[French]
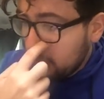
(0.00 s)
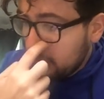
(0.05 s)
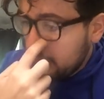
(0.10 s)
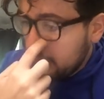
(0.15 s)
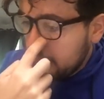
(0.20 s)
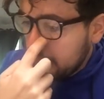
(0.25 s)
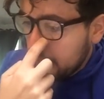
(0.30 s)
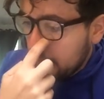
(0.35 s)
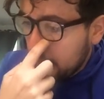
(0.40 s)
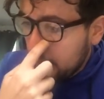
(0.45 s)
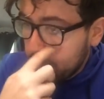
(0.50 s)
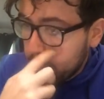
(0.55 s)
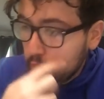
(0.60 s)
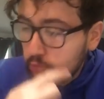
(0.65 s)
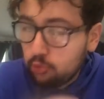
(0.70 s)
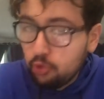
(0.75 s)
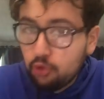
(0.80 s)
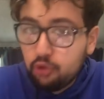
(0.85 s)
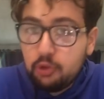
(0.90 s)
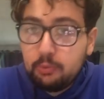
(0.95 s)
Les gars, les
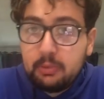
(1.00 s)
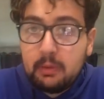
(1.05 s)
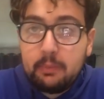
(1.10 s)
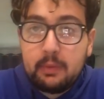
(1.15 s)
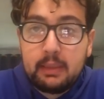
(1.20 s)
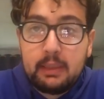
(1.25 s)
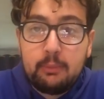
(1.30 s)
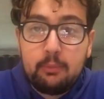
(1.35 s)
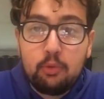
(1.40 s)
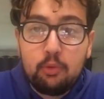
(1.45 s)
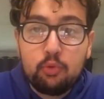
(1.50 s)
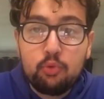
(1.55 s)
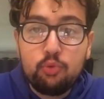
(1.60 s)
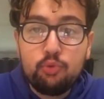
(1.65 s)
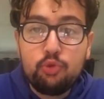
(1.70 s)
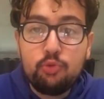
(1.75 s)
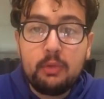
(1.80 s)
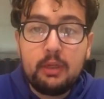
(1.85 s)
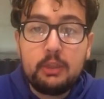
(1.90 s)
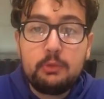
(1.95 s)
poteaux, je ne vais pas parler beaucoup
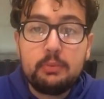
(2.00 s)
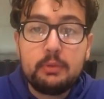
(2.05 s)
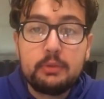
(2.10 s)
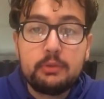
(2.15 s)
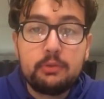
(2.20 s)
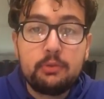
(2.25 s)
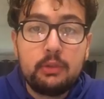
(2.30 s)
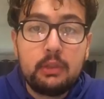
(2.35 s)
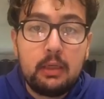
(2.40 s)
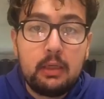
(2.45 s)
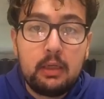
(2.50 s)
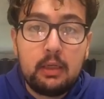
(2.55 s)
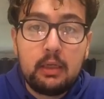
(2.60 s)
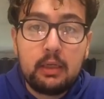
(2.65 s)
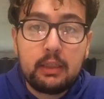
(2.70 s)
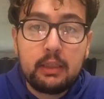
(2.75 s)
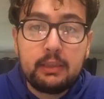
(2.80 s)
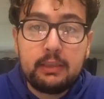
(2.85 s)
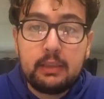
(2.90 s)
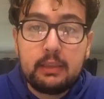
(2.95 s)
du match parce qu'il n'y
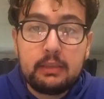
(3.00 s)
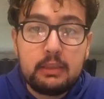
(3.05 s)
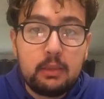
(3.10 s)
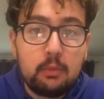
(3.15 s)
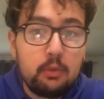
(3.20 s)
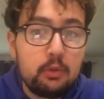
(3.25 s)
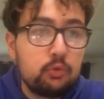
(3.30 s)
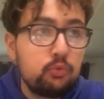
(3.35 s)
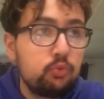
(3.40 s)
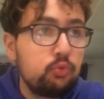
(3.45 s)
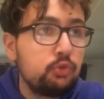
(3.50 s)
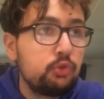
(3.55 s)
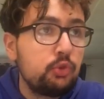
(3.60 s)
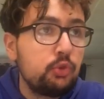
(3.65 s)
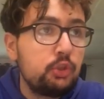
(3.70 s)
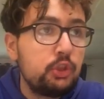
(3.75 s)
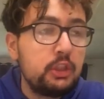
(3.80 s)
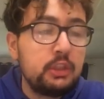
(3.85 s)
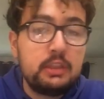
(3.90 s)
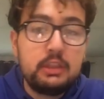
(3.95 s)
a rien à dire. Moi, tout ce
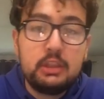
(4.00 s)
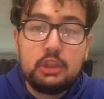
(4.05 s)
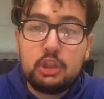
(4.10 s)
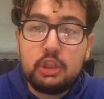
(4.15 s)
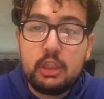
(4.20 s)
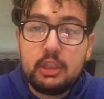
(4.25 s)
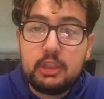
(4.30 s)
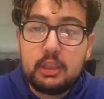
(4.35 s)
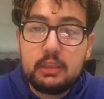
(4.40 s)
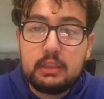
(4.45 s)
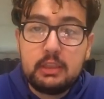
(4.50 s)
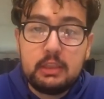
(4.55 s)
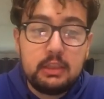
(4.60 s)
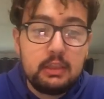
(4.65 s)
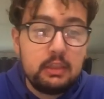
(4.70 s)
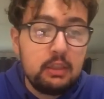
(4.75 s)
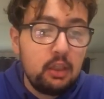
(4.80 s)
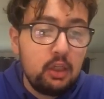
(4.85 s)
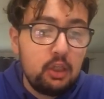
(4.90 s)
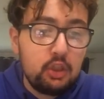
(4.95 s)
que j'ai dit, je l'ai déjà
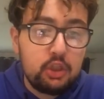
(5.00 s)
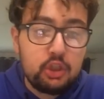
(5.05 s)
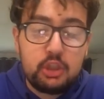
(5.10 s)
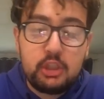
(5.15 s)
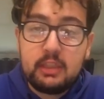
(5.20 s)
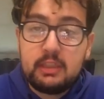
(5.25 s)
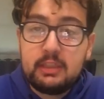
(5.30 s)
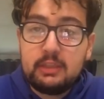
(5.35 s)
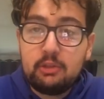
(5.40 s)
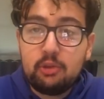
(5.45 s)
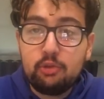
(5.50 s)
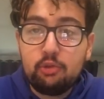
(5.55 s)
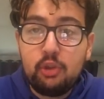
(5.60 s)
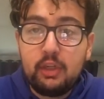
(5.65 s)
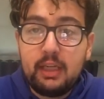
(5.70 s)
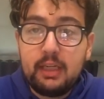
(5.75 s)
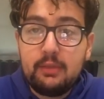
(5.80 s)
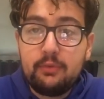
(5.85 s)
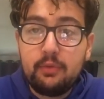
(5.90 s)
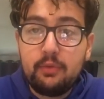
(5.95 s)
dit. Je l'ai dit dans le
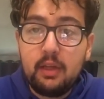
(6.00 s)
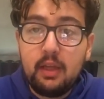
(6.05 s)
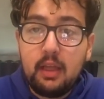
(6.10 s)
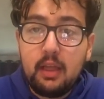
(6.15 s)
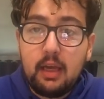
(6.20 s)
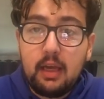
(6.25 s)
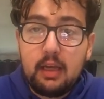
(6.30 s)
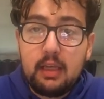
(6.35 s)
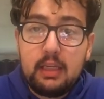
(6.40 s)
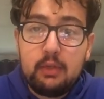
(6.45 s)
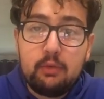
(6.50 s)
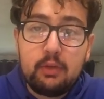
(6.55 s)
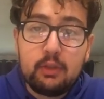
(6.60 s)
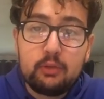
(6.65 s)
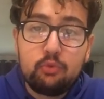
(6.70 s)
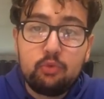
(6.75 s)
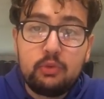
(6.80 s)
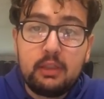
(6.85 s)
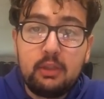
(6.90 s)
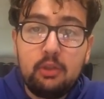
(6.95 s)
live. Allez voir
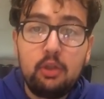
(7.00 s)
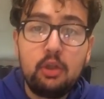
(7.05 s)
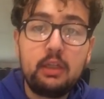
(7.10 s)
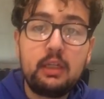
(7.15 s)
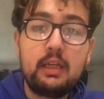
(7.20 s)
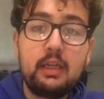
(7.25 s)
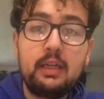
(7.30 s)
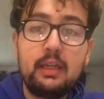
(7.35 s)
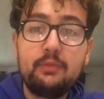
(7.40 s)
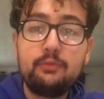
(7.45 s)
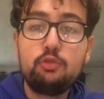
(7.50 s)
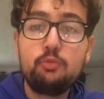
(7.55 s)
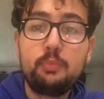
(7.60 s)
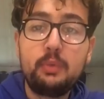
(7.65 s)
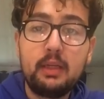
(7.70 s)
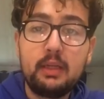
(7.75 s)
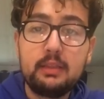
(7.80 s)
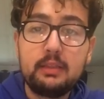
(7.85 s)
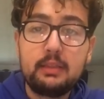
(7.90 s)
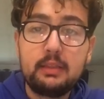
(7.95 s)
tout à l'heure, un live
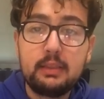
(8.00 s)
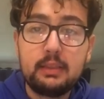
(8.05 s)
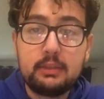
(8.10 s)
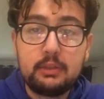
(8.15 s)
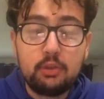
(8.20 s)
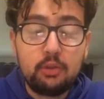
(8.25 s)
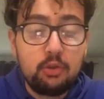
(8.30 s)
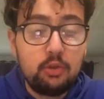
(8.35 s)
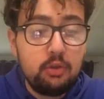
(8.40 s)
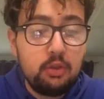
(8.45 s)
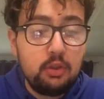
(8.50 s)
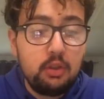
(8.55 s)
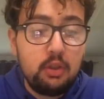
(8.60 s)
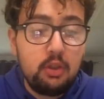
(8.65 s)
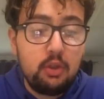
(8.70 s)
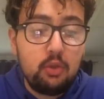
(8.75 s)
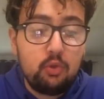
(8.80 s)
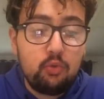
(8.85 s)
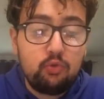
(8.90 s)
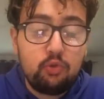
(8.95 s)
super intéressant
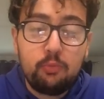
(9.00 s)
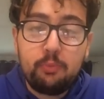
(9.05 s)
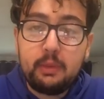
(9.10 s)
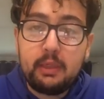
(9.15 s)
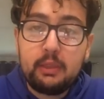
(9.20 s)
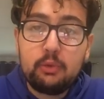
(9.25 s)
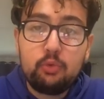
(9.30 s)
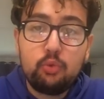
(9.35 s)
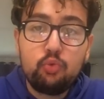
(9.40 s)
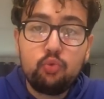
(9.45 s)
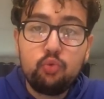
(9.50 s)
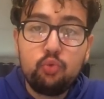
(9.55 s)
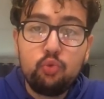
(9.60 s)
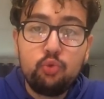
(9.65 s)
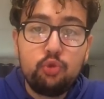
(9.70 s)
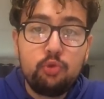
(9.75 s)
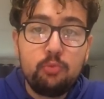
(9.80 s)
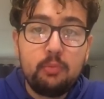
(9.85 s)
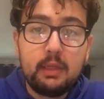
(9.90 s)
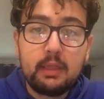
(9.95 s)
on parle de
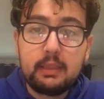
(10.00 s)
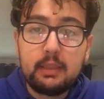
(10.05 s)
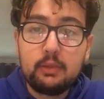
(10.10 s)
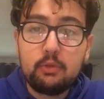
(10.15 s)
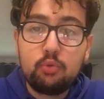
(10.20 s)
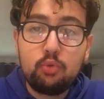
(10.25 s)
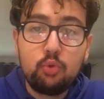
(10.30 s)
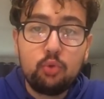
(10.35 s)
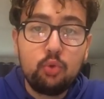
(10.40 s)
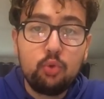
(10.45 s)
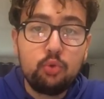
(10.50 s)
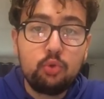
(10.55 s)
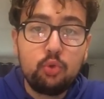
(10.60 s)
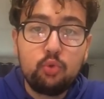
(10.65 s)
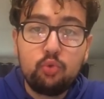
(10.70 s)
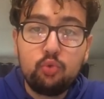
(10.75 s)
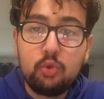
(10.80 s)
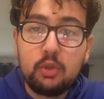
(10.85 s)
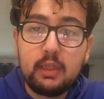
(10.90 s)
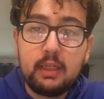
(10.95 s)
tout, du mercato, de
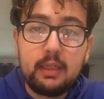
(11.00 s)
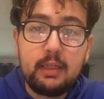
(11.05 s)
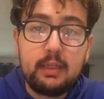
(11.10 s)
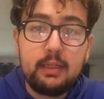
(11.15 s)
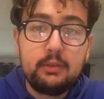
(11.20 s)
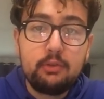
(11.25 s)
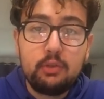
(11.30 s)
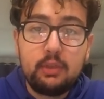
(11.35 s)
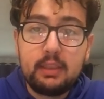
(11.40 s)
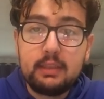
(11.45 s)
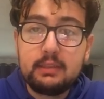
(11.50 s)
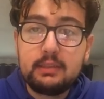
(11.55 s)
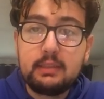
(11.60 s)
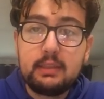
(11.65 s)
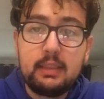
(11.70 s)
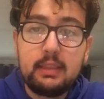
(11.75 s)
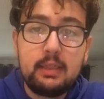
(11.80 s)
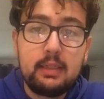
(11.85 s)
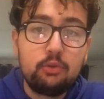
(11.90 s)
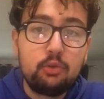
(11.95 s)
Tourelle, de
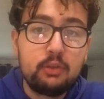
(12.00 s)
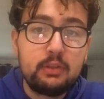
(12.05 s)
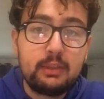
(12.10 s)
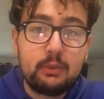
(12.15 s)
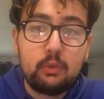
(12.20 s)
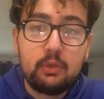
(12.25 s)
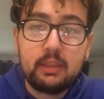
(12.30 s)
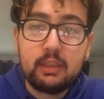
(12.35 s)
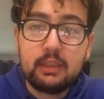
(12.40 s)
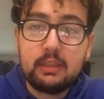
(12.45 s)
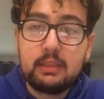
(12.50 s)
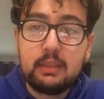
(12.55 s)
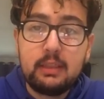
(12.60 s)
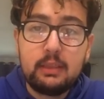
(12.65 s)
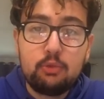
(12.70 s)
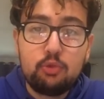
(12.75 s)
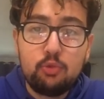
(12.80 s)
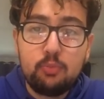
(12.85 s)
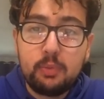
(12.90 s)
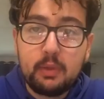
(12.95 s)
Nasser, d'Antero
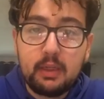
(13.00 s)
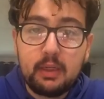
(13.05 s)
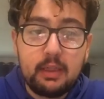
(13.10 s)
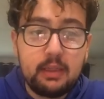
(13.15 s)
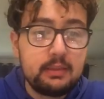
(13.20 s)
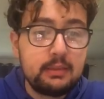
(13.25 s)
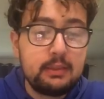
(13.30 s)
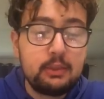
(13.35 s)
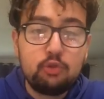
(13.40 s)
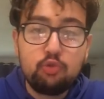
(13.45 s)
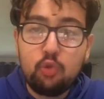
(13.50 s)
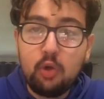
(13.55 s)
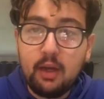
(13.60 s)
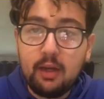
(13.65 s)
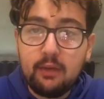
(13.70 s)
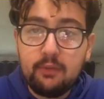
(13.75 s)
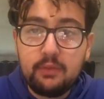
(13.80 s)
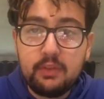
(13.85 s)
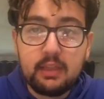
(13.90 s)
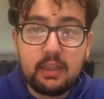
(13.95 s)
Enrique, du Prince, des joueurs
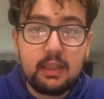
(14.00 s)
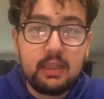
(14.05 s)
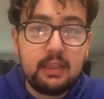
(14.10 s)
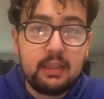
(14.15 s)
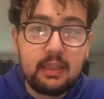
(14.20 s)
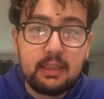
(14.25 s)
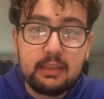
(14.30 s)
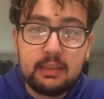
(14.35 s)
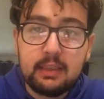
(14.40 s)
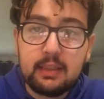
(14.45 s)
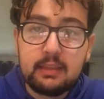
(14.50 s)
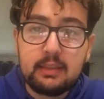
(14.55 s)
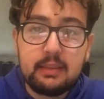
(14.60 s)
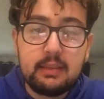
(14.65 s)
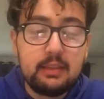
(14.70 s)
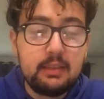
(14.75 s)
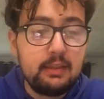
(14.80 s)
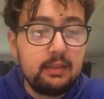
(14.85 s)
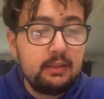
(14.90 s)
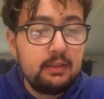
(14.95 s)
à virer, à
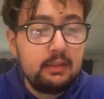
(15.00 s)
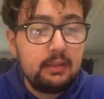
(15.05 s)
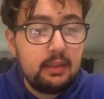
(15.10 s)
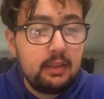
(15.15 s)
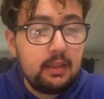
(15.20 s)
garder.